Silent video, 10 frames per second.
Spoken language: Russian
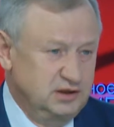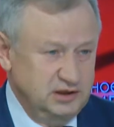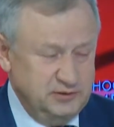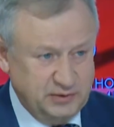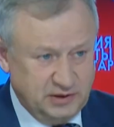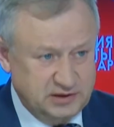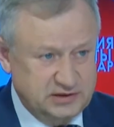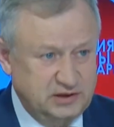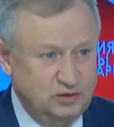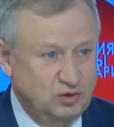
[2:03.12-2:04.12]
эти
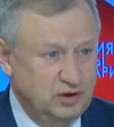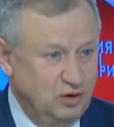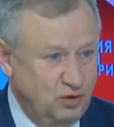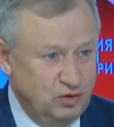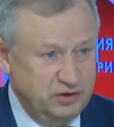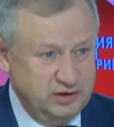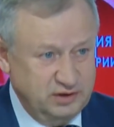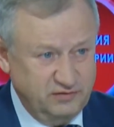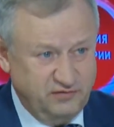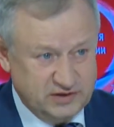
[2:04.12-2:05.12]
15 тонн
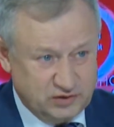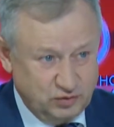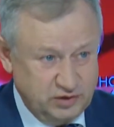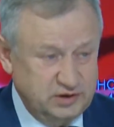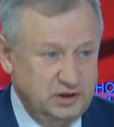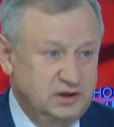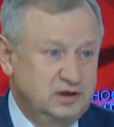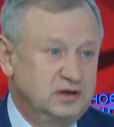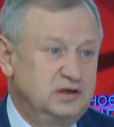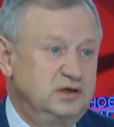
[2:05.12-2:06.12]
он фасует,
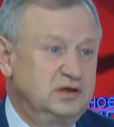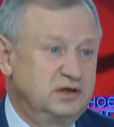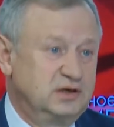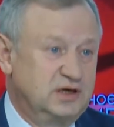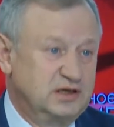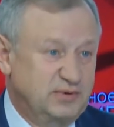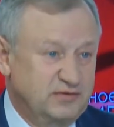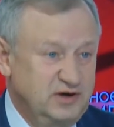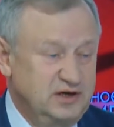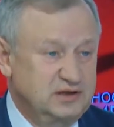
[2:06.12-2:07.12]
и э,
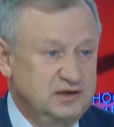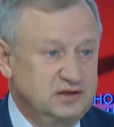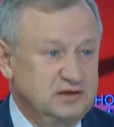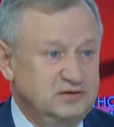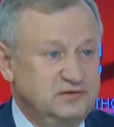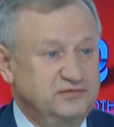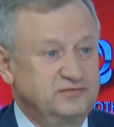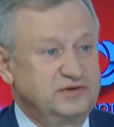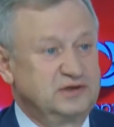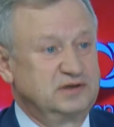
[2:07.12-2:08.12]
отправляет
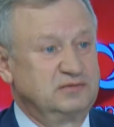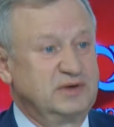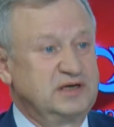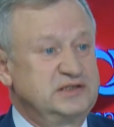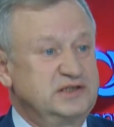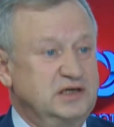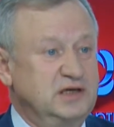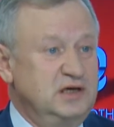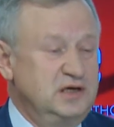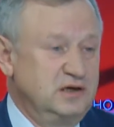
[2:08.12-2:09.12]
в магазины.